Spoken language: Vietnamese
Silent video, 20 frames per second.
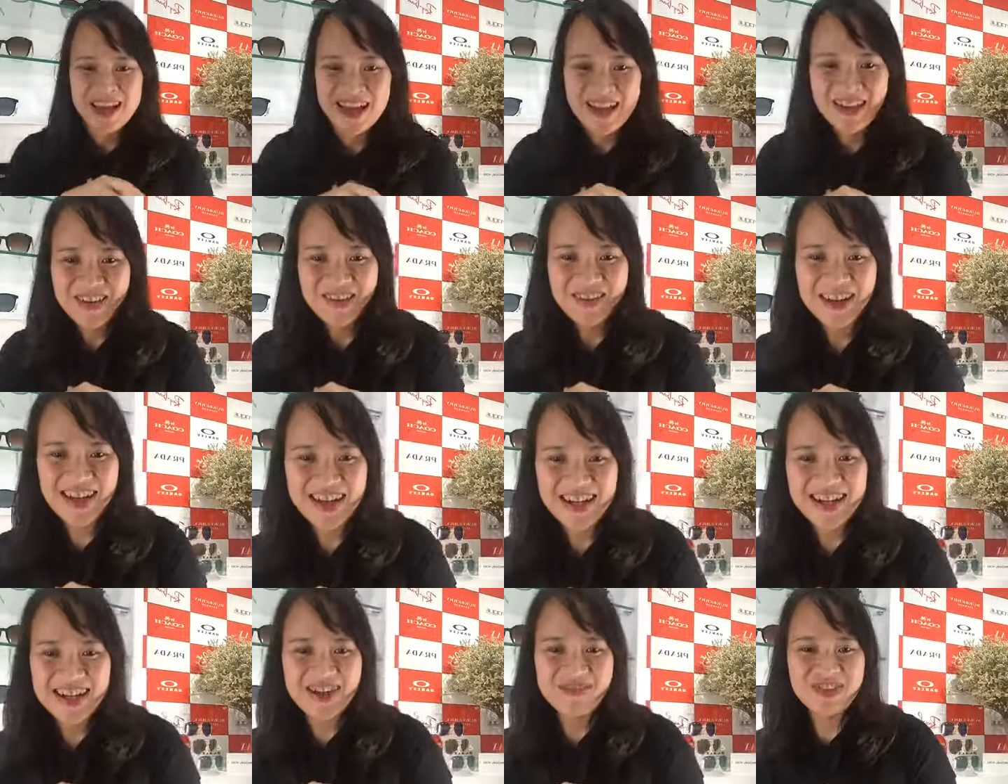
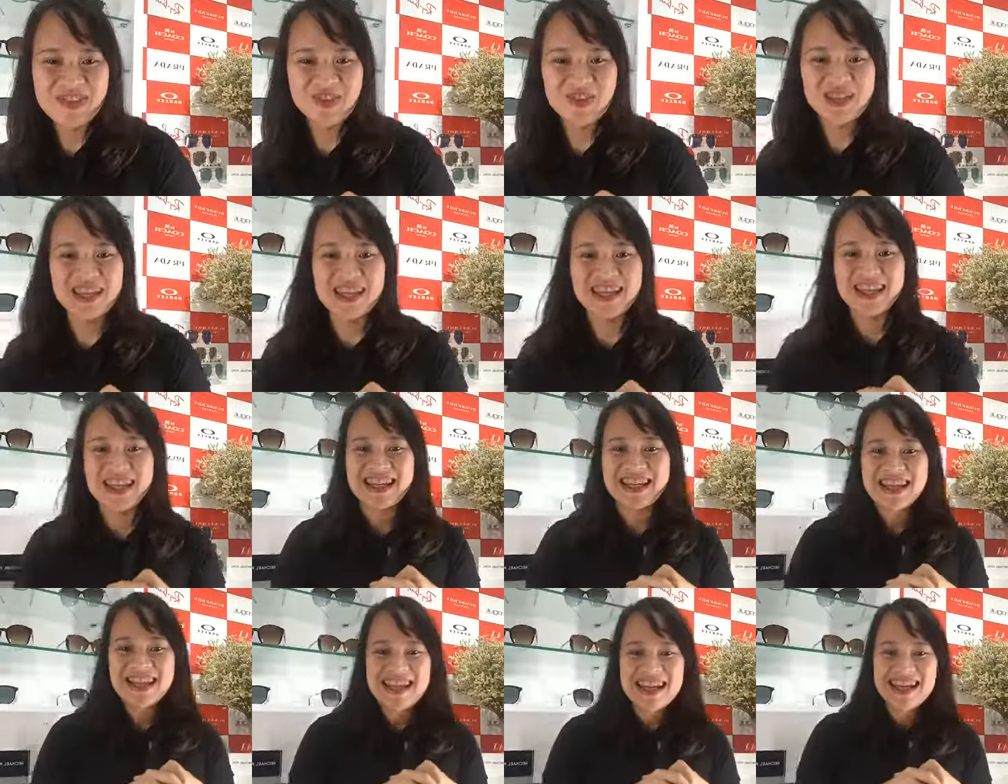Vâng, cảm ơn Thi,
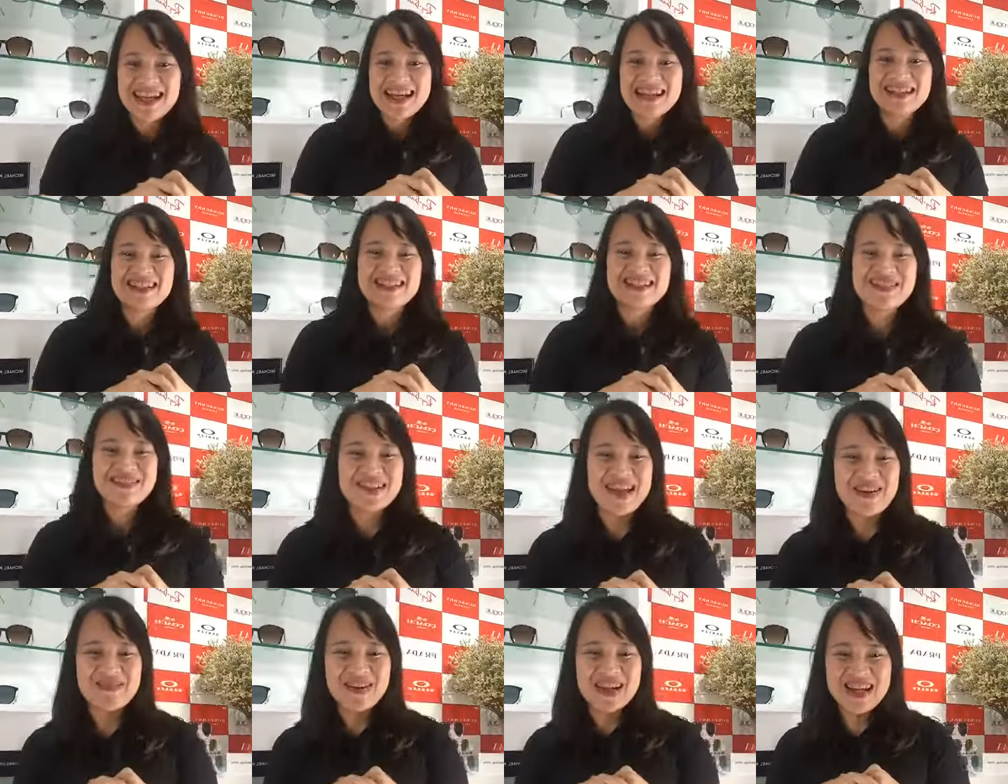
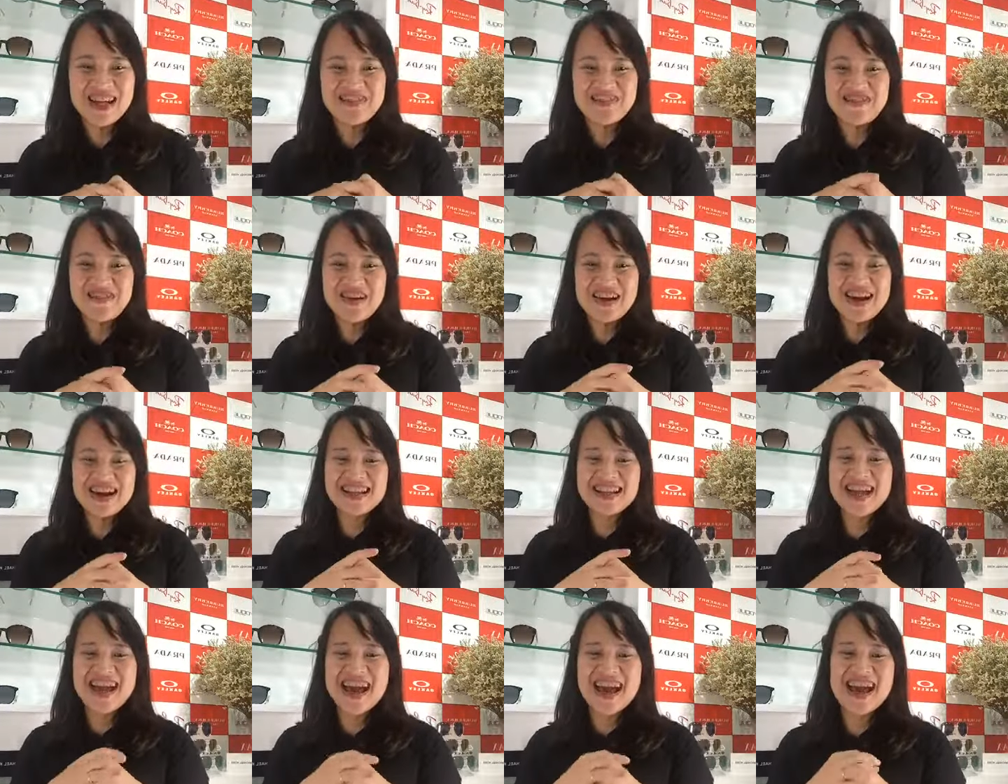cảm ơn Liên
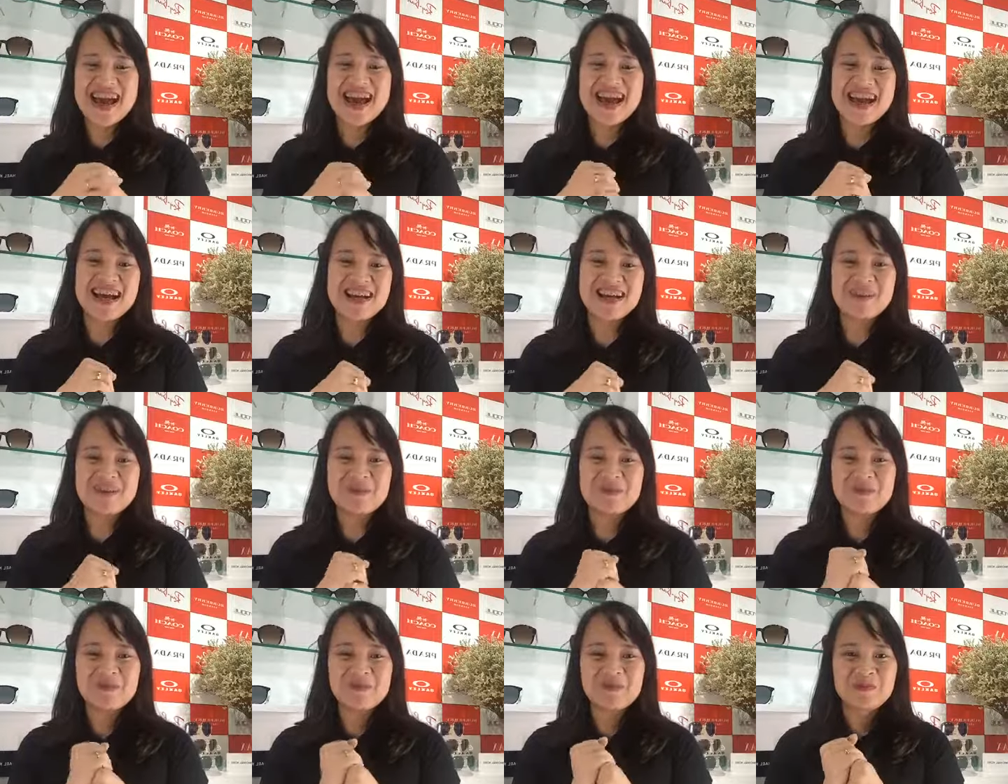Phương nhá.
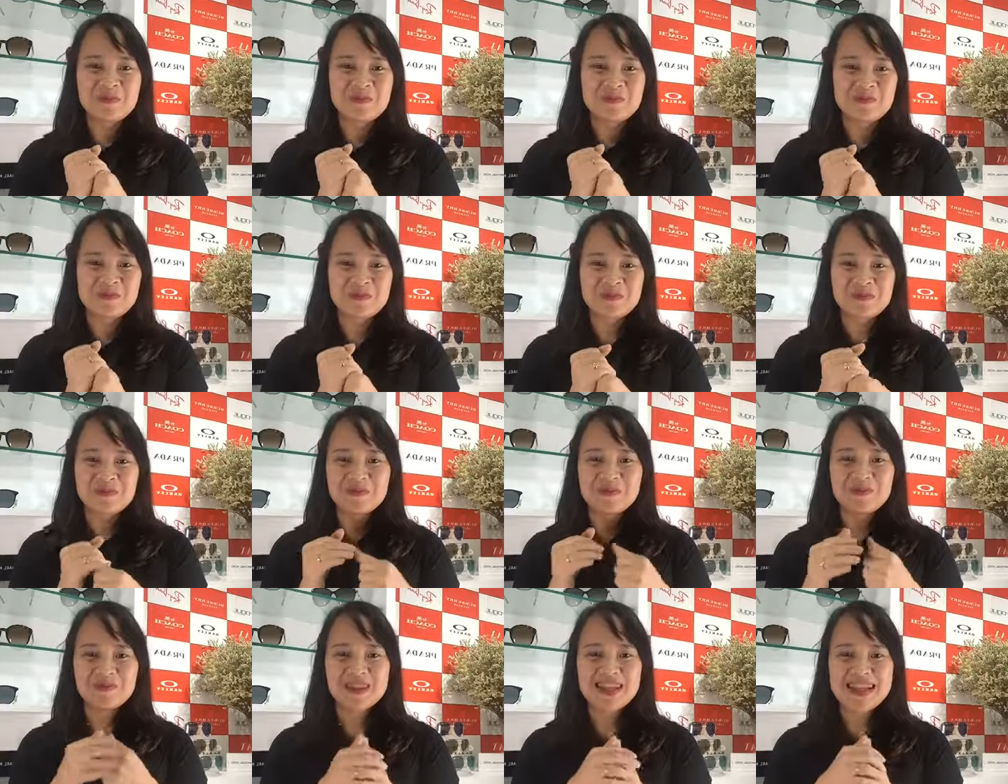
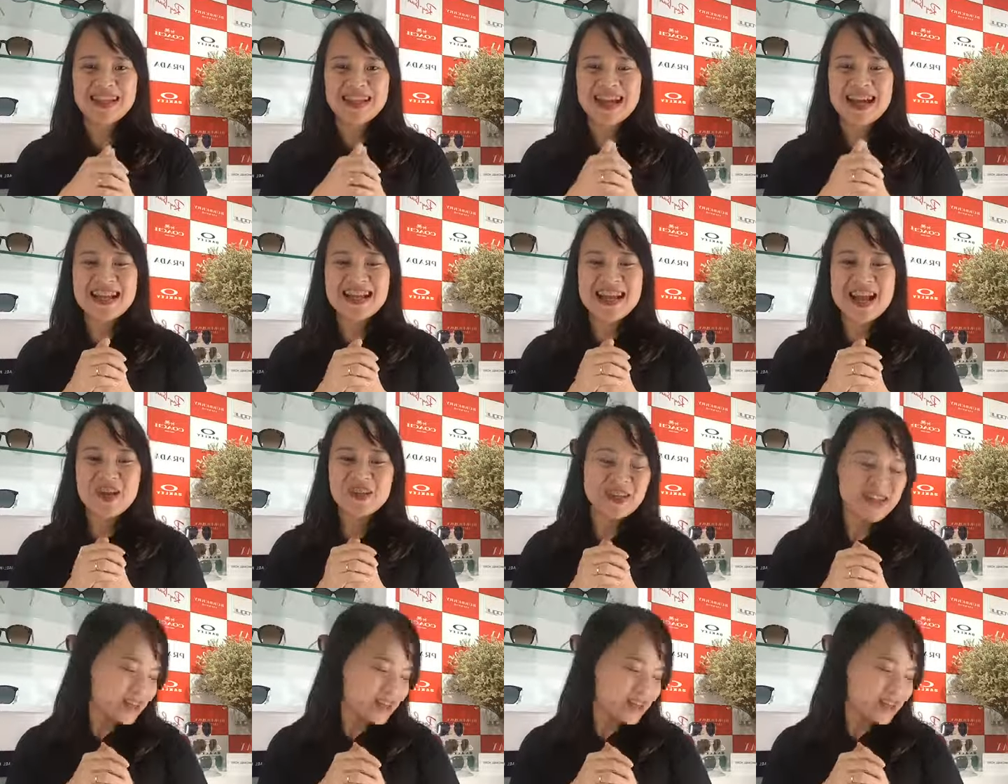Cả nhà có thể